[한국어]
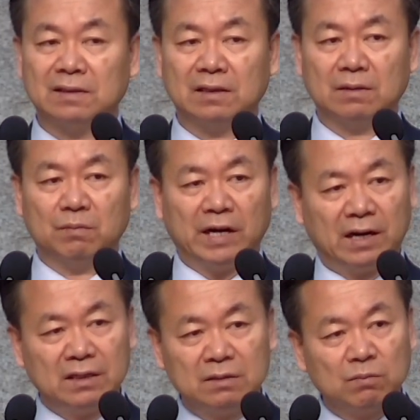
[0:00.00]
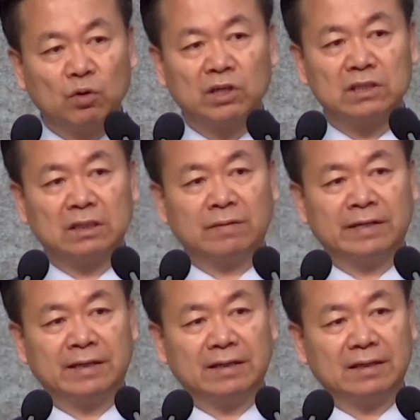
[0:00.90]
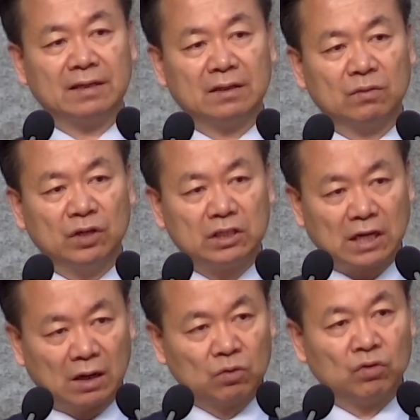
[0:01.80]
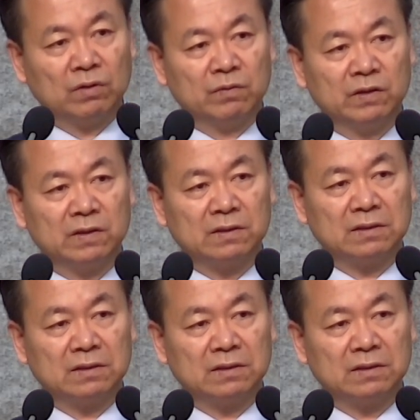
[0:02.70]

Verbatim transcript: 많은 목회자와 우리 장로님들,